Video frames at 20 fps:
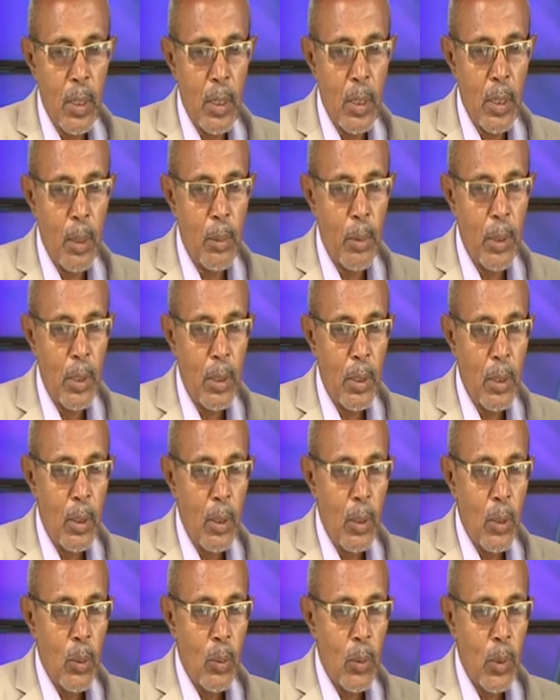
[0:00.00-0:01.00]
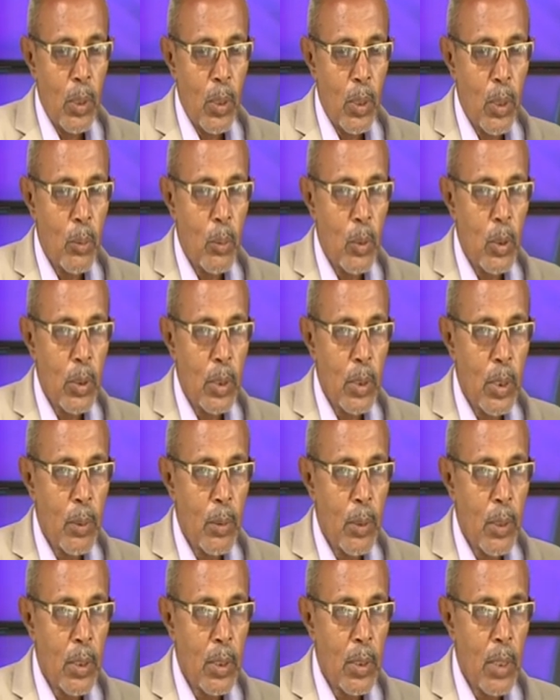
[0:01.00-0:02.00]
اللبن والهرمون ده
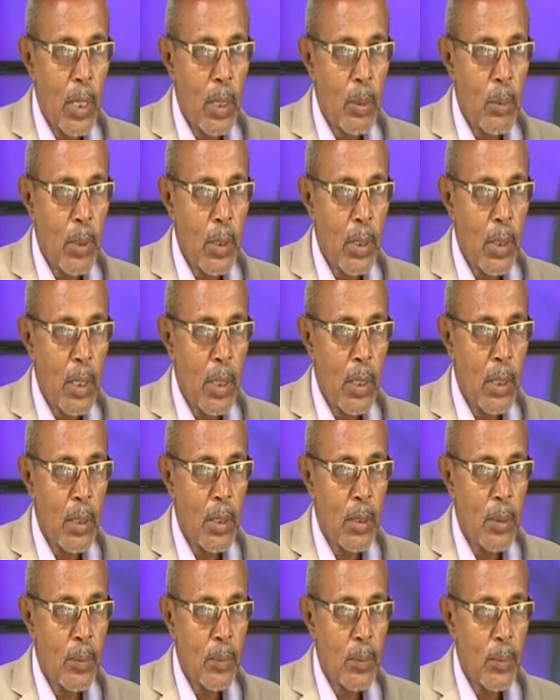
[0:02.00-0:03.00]
طبعا دايما يعني